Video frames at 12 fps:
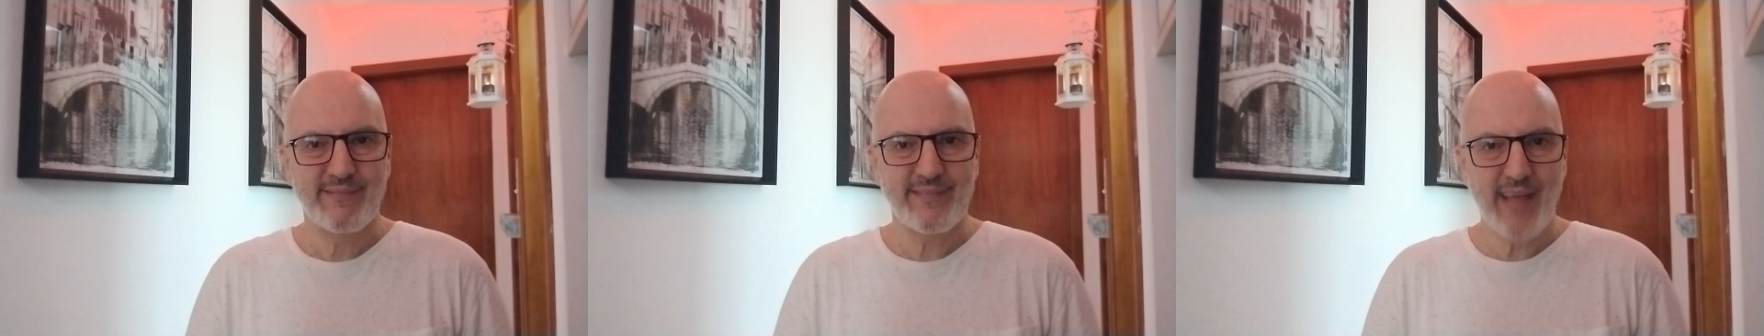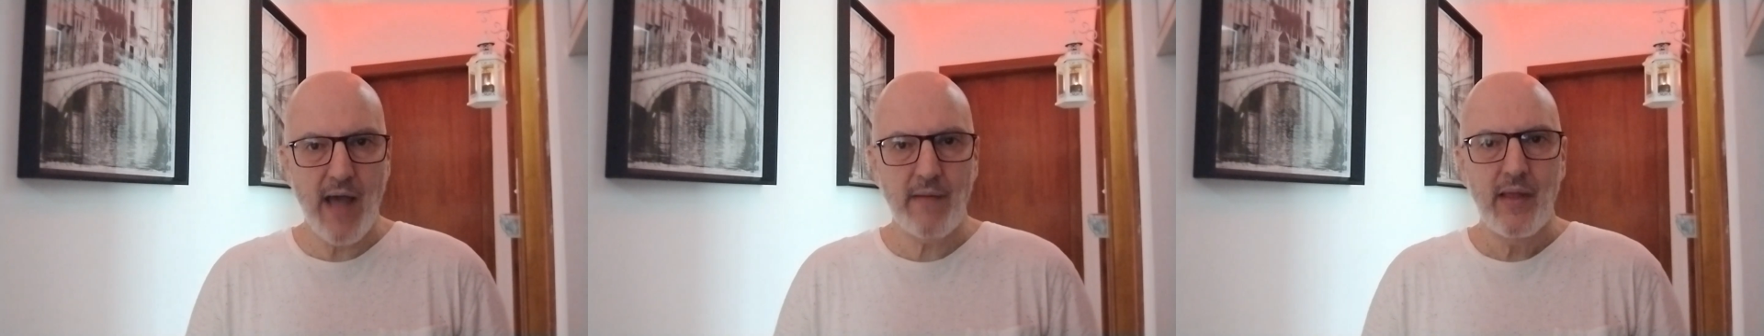
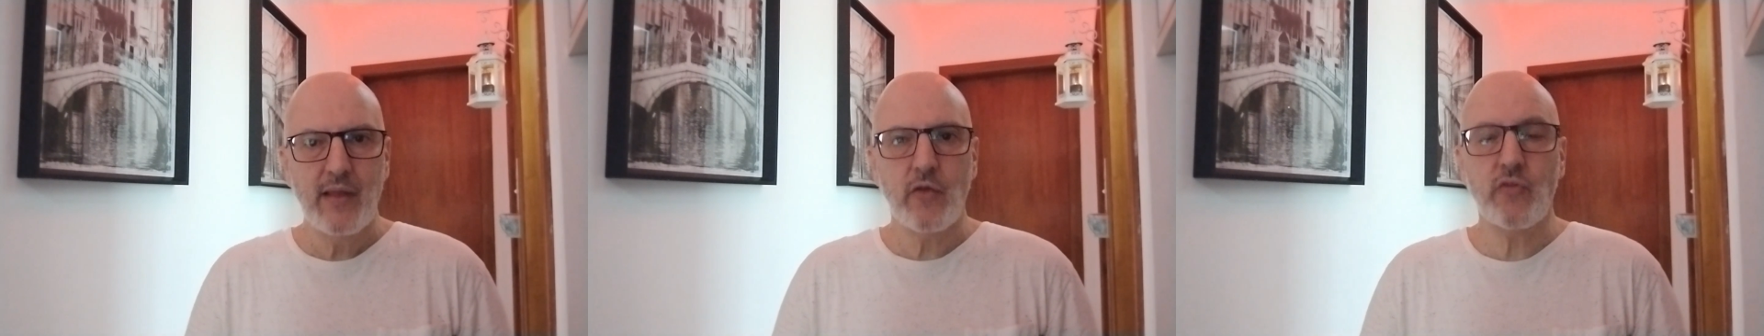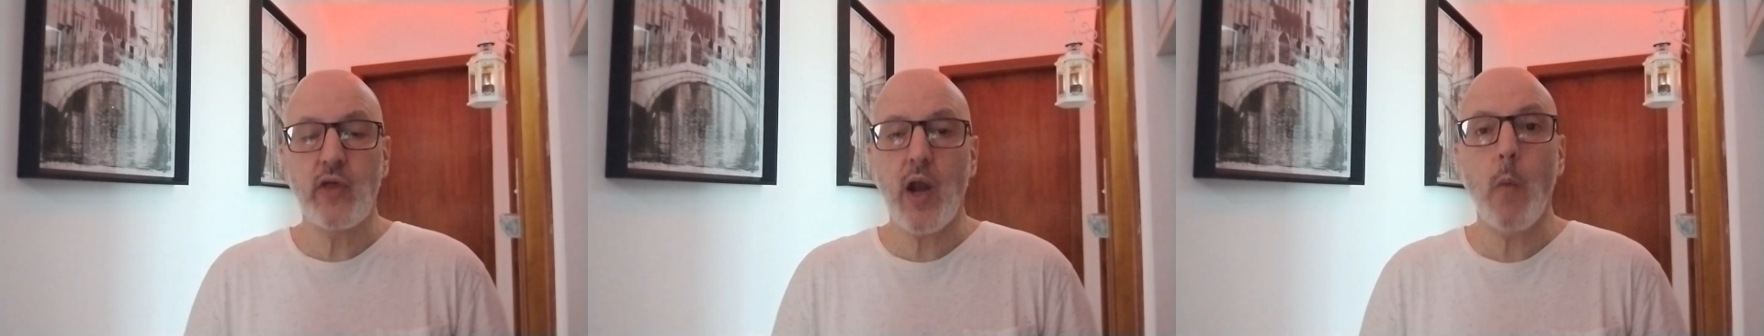Tá?
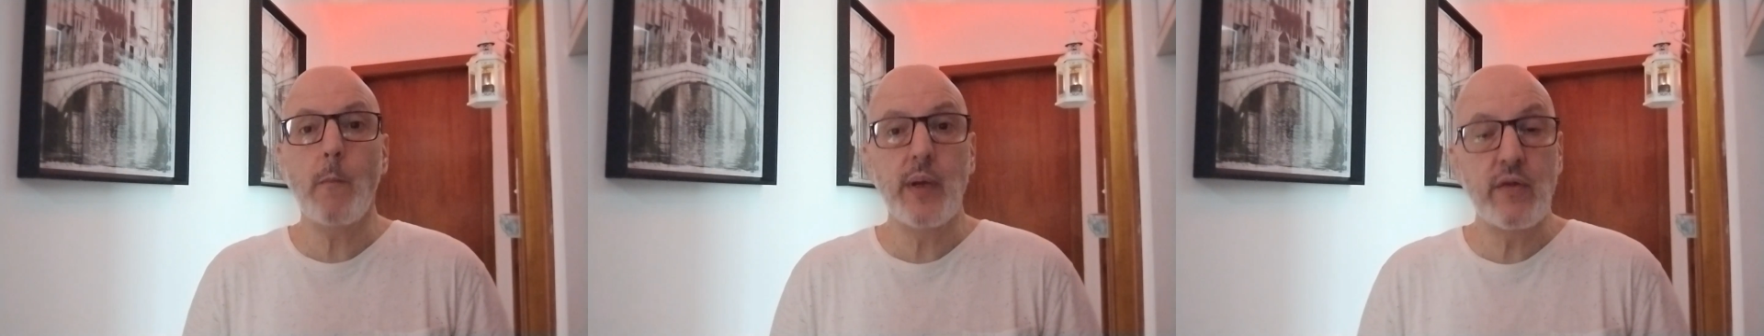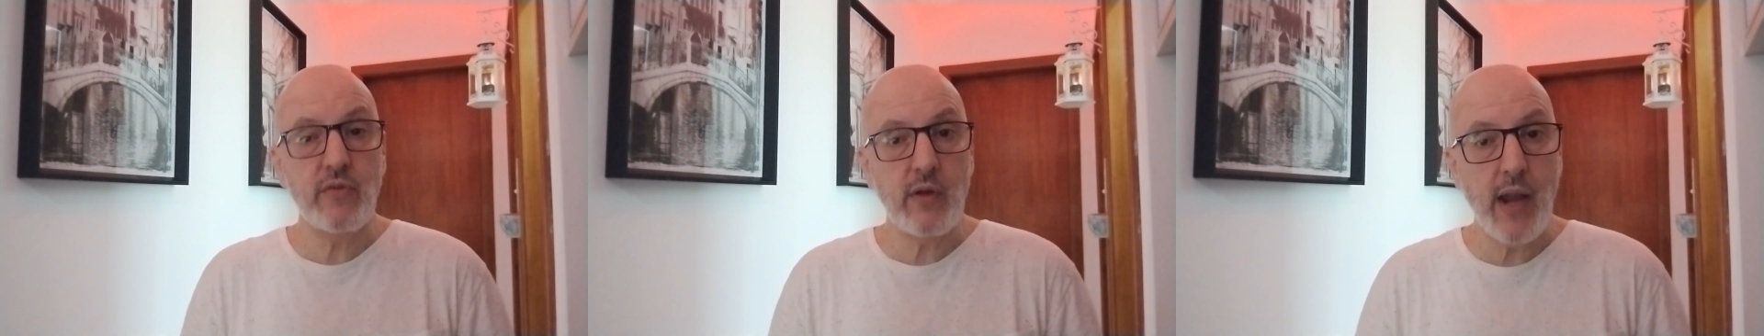Então será um
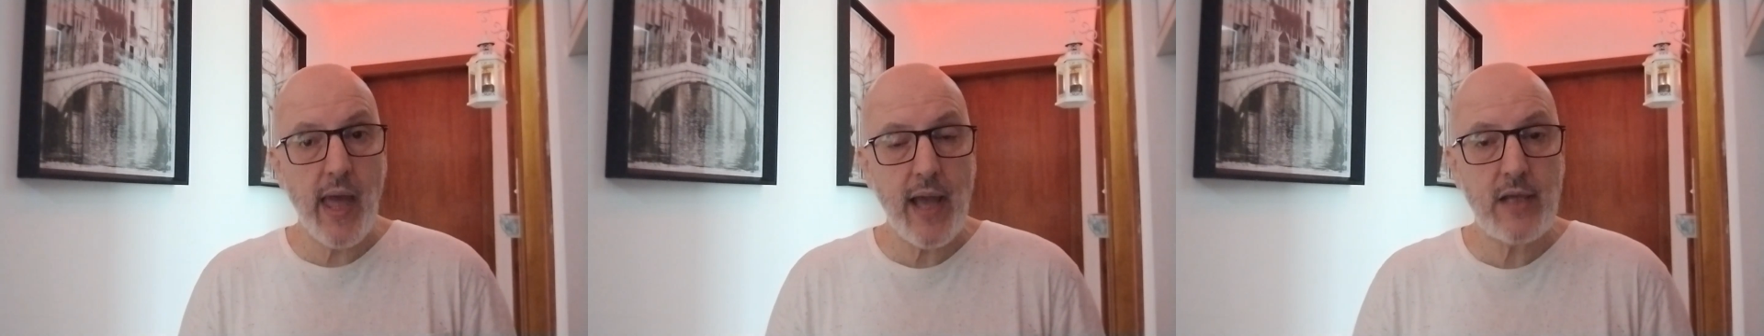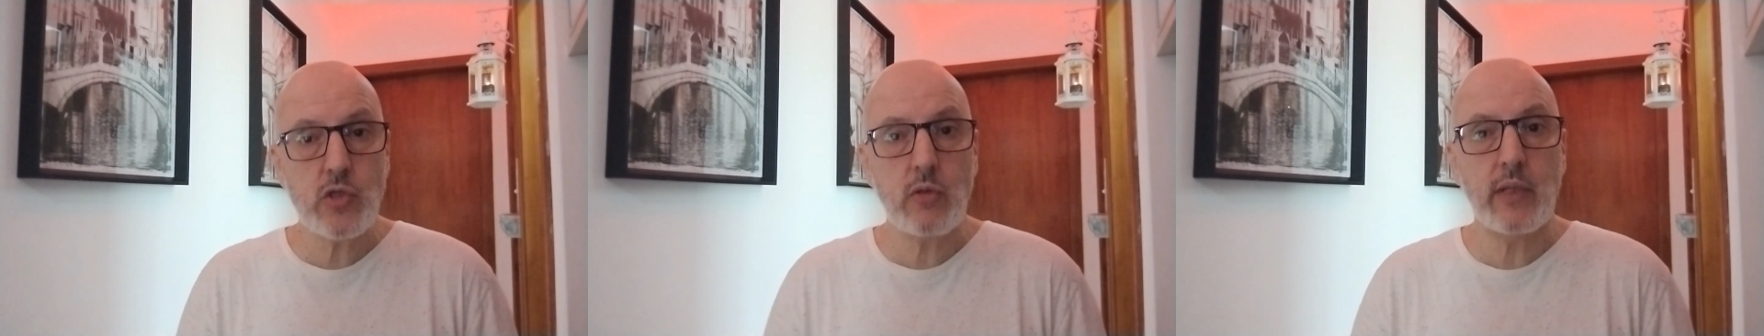
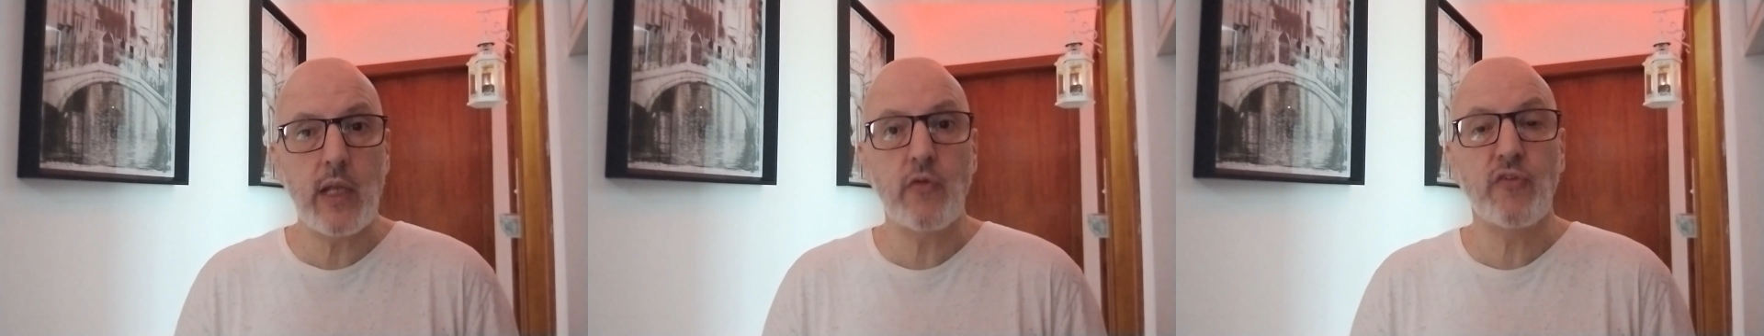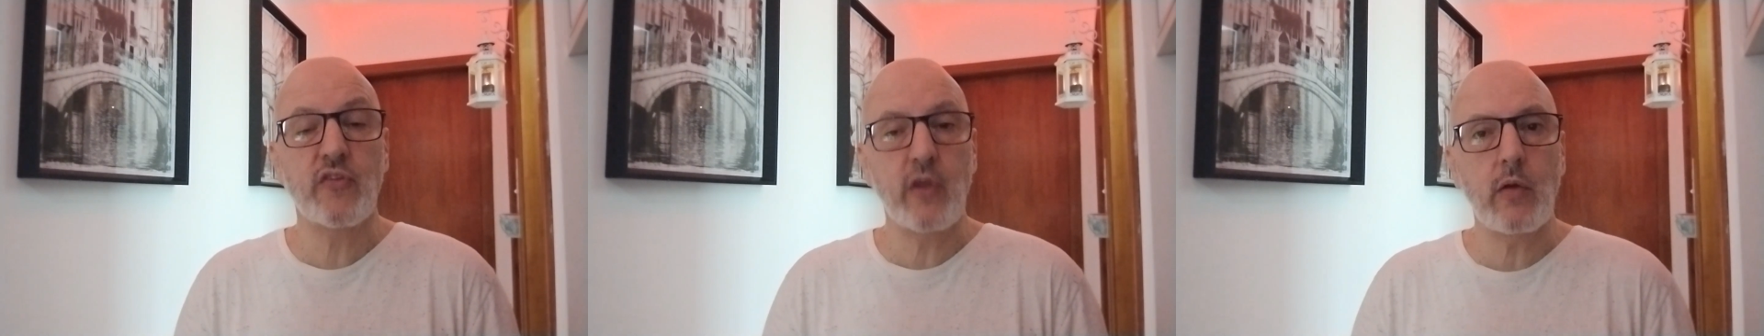privilégio
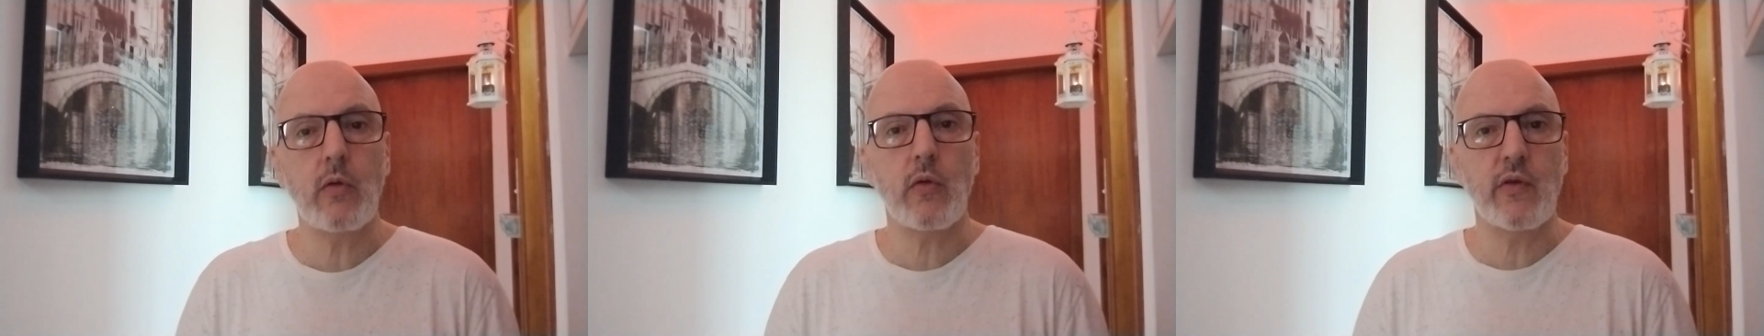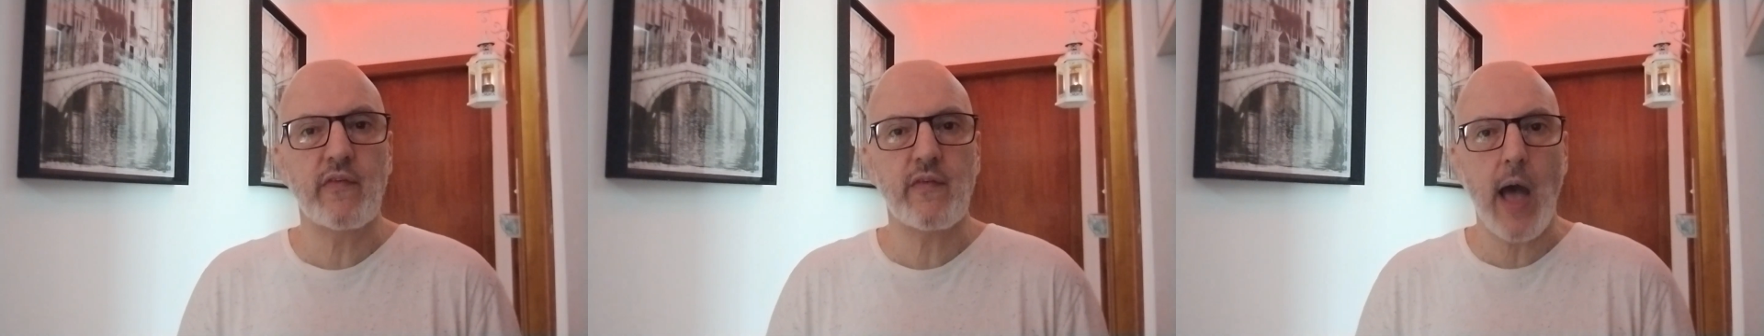tê-lo
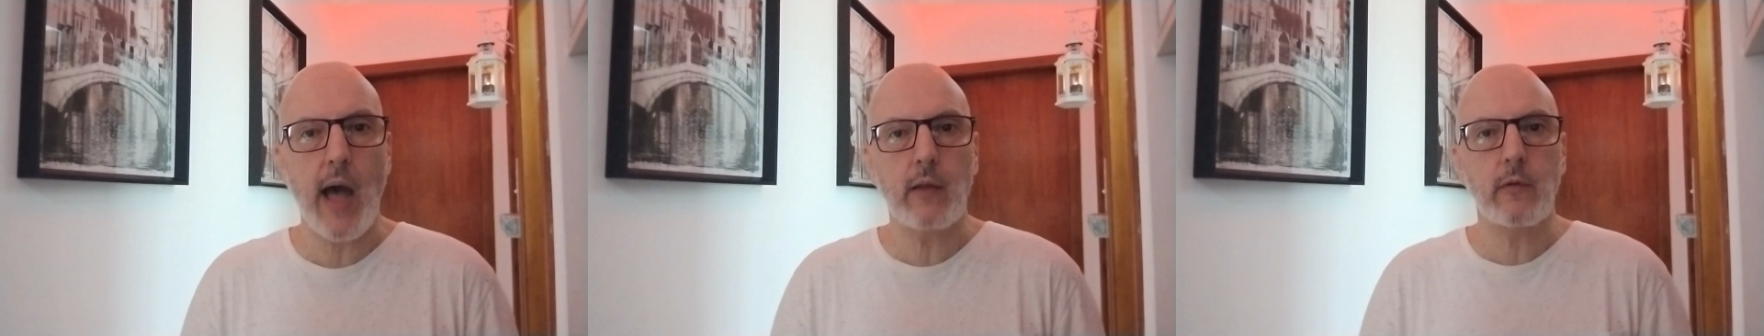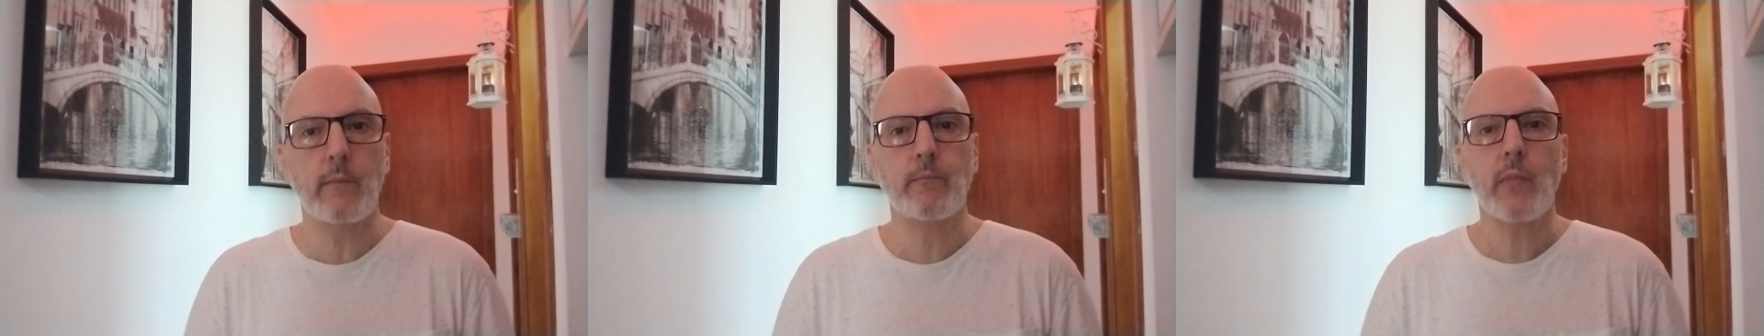
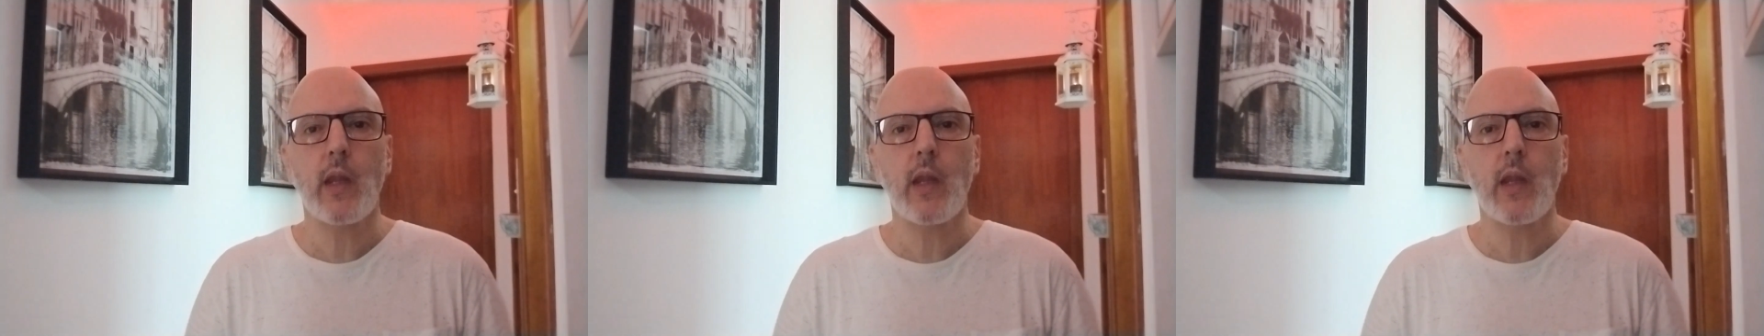sincronizado